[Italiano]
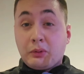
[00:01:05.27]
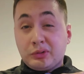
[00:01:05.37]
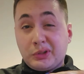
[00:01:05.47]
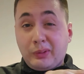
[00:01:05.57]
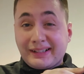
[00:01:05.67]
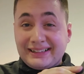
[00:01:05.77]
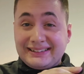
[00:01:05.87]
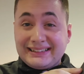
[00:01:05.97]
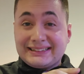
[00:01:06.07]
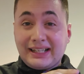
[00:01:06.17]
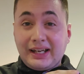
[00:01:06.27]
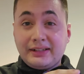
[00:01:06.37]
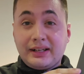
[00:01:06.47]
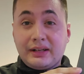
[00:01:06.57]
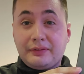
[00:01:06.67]
quanto riguarda il
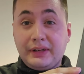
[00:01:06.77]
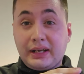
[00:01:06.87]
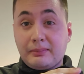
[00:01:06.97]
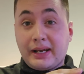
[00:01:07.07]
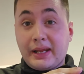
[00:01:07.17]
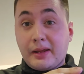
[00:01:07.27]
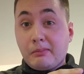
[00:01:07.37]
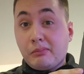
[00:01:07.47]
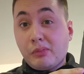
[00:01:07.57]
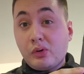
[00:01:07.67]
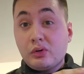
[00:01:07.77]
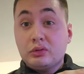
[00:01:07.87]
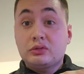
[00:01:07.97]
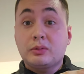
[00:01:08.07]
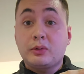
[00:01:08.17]
design alla fine rimane
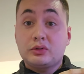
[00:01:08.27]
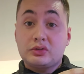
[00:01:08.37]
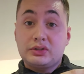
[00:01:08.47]
molto molto